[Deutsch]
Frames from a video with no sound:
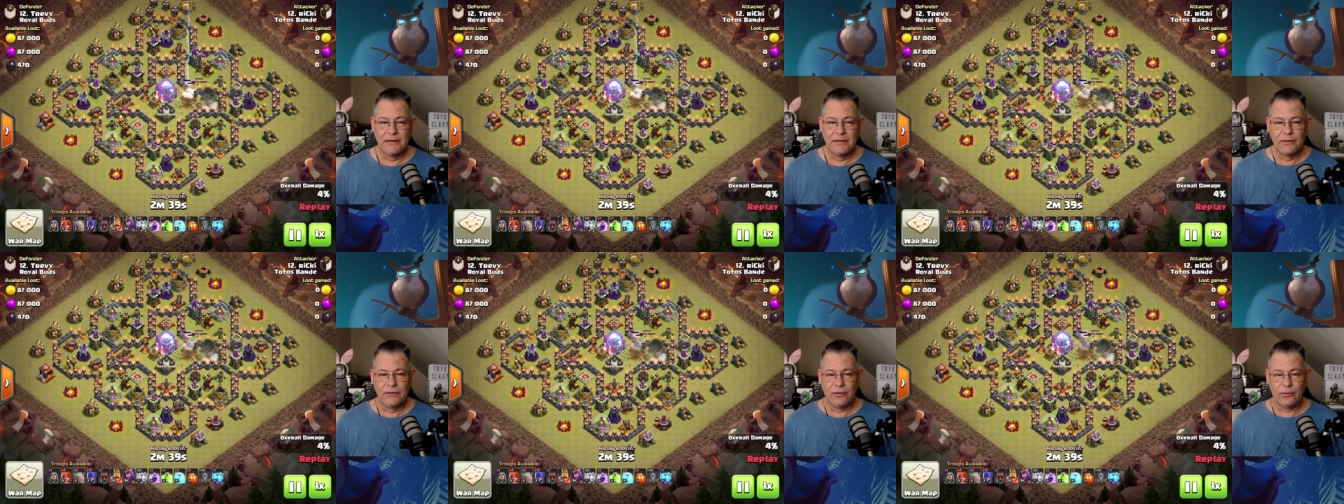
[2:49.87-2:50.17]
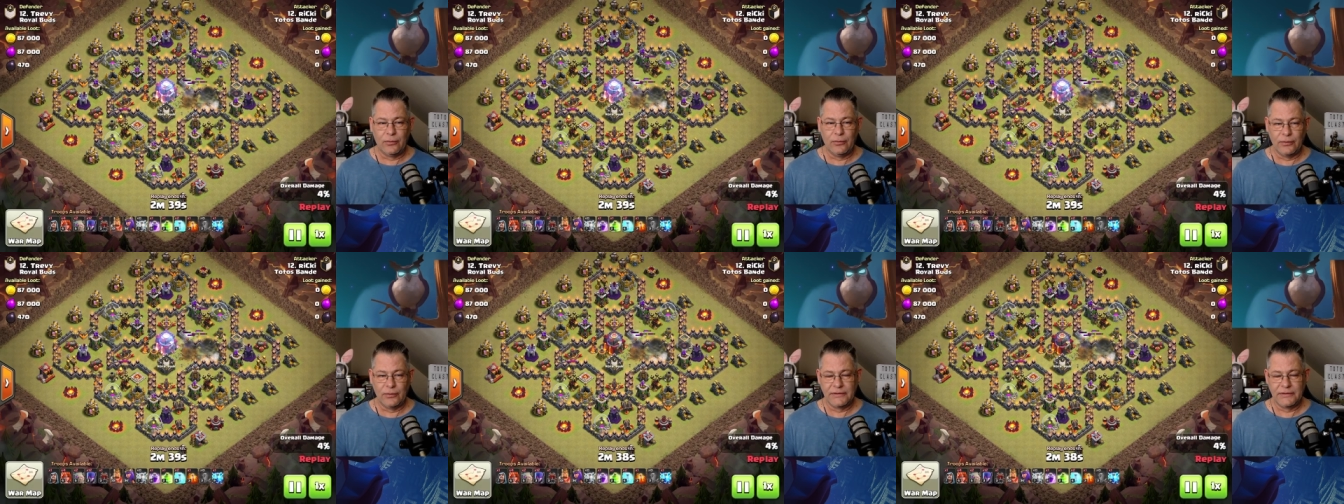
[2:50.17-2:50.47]

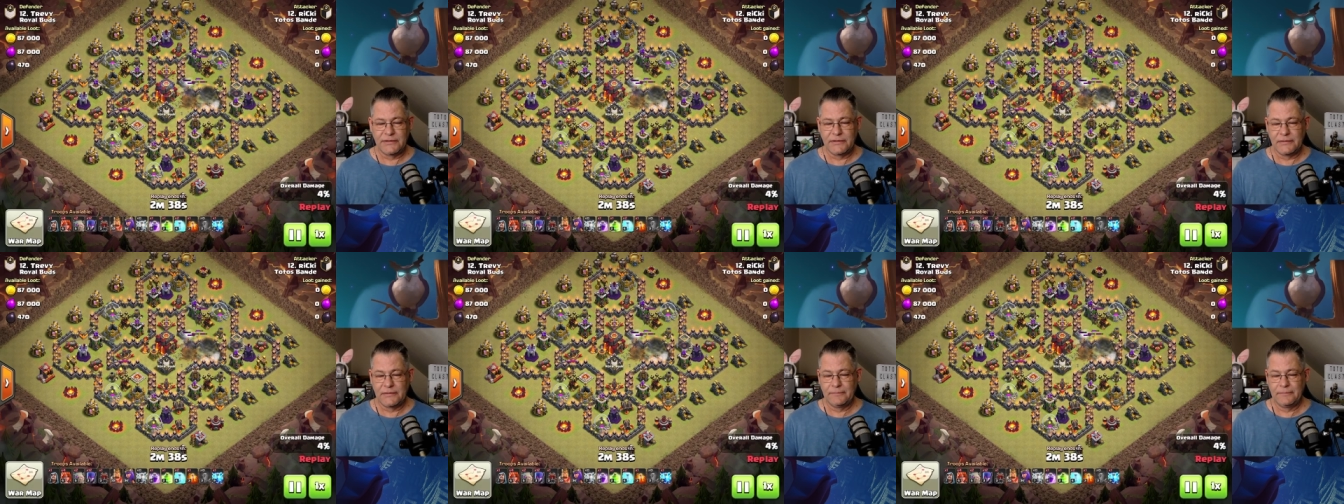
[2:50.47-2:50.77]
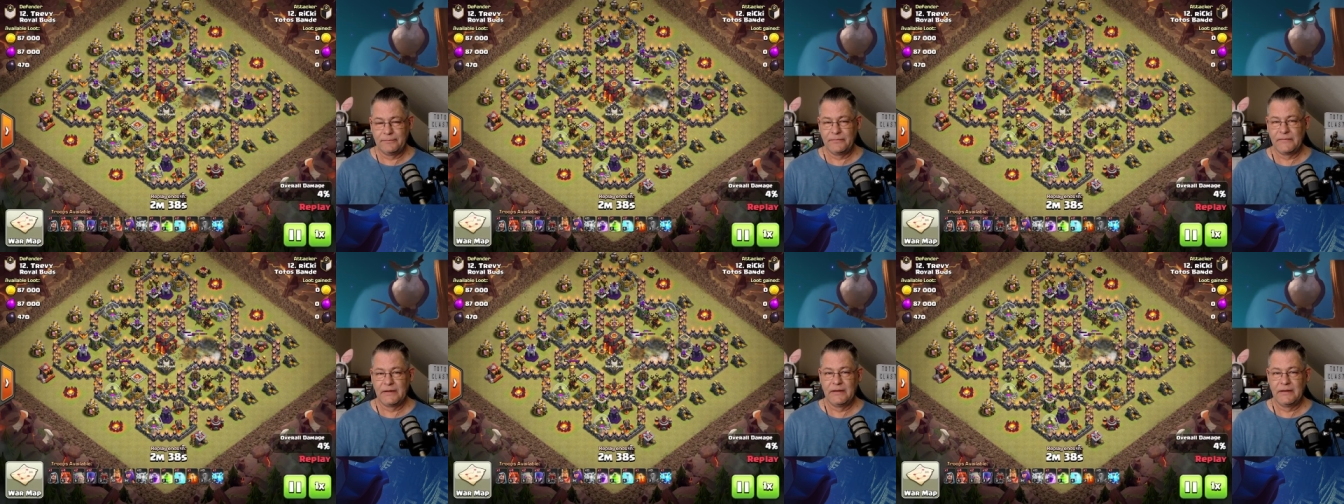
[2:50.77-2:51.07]
Und
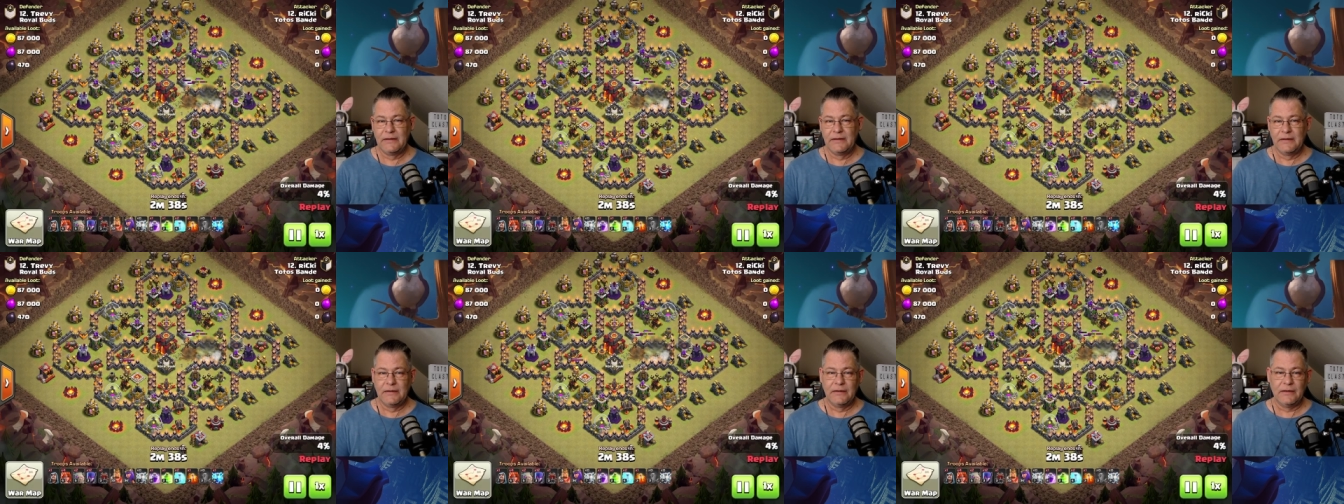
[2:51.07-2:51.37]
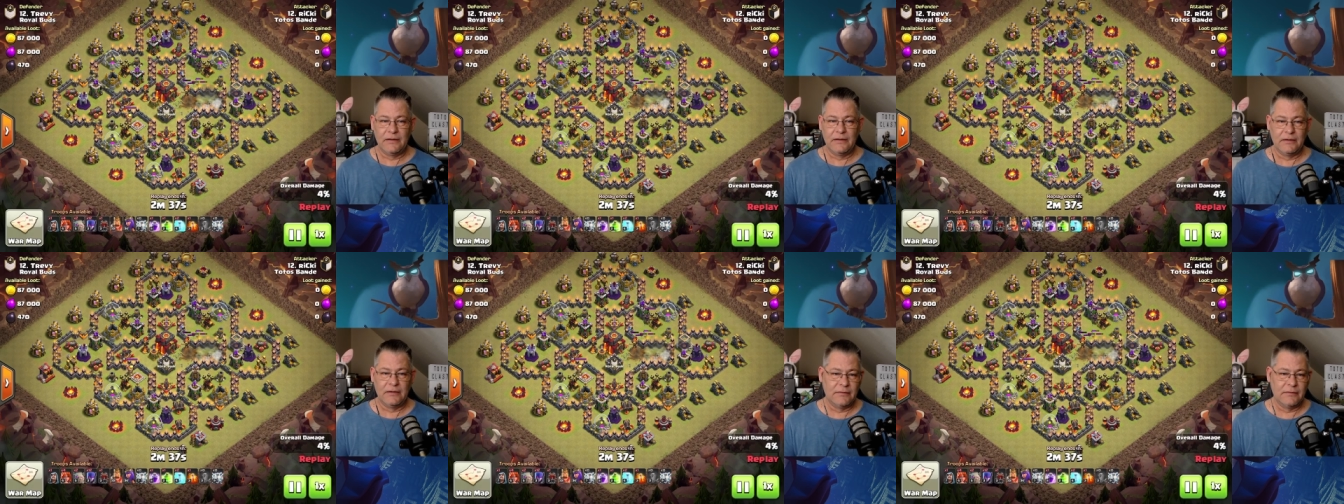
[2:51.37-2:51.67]

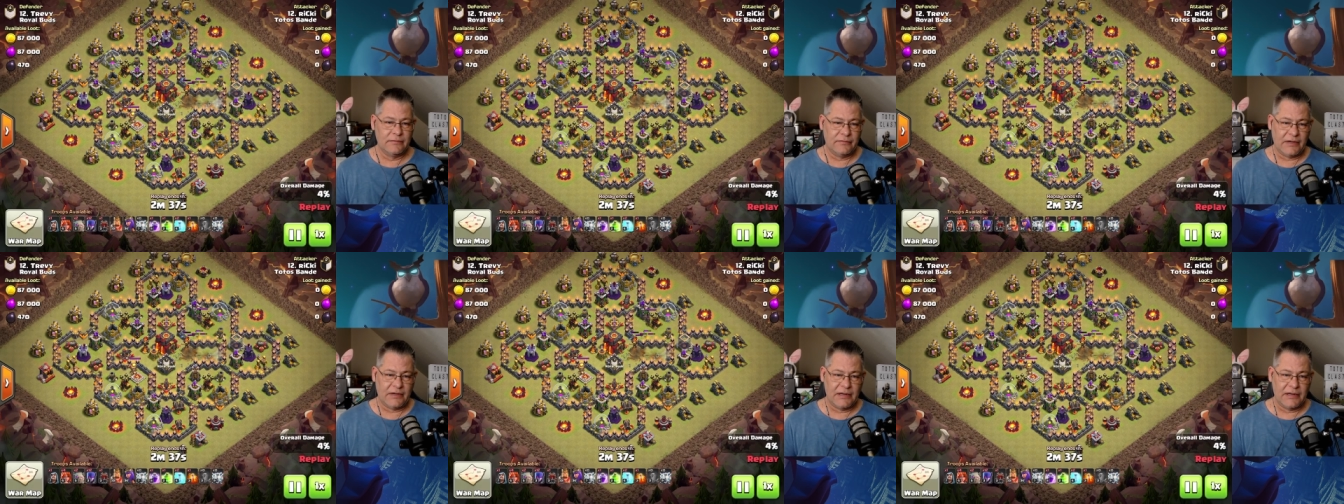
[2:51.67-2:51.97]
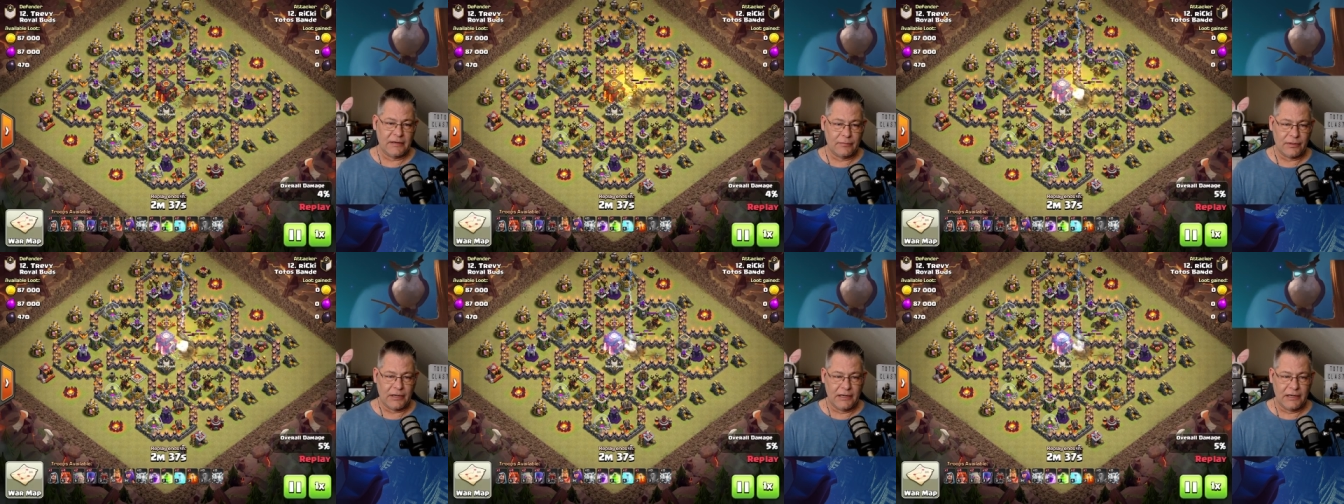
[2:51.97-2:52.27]
äh, waren
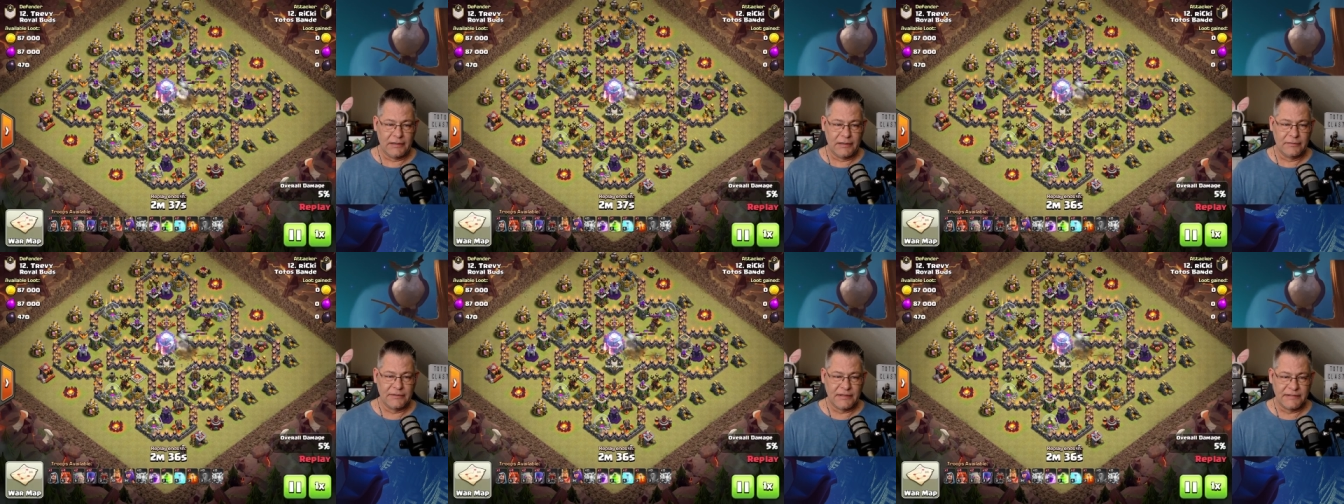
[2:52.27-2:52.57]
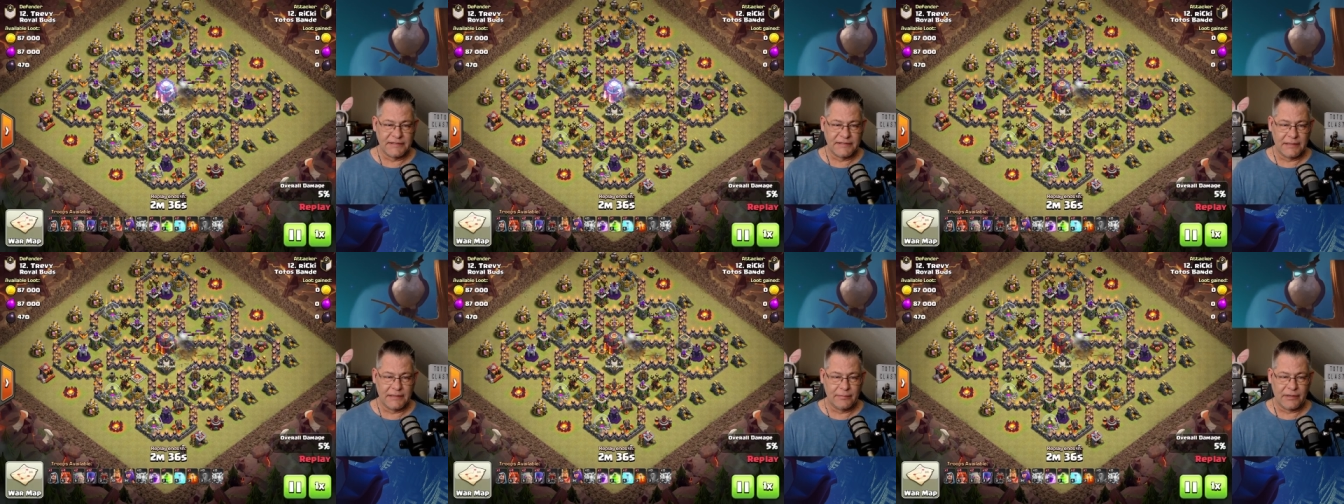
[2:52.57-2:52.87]
aber ein und
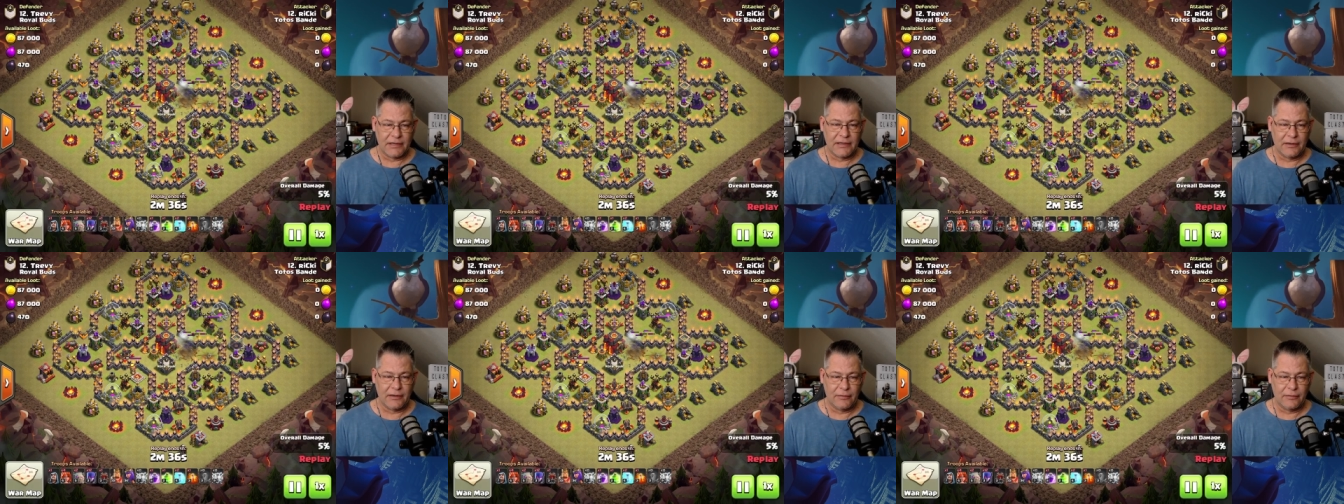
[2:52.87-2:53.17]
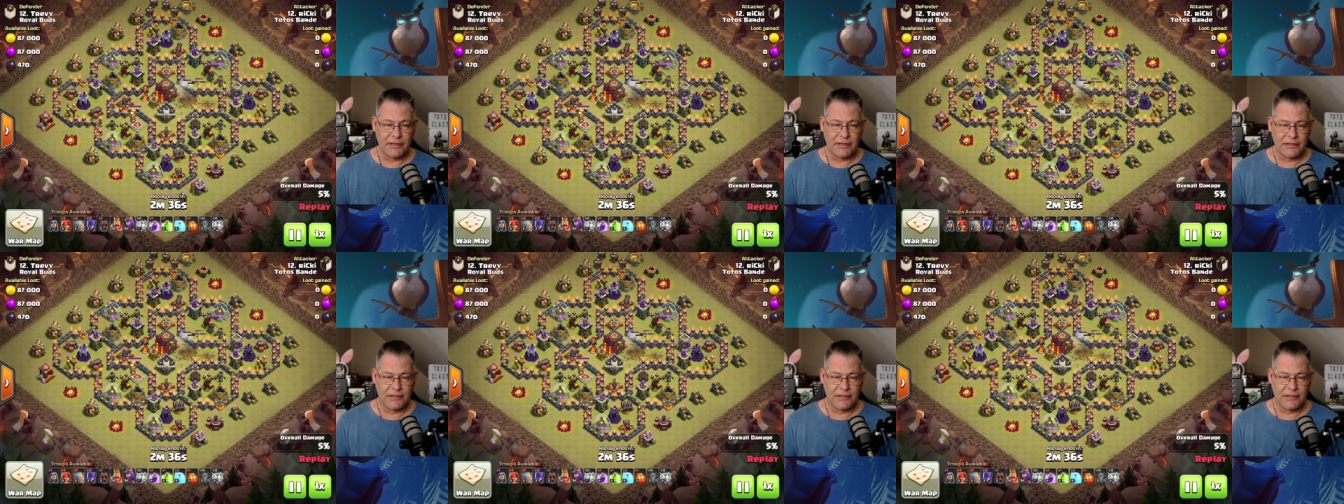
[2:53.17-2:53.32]
derselbe Account,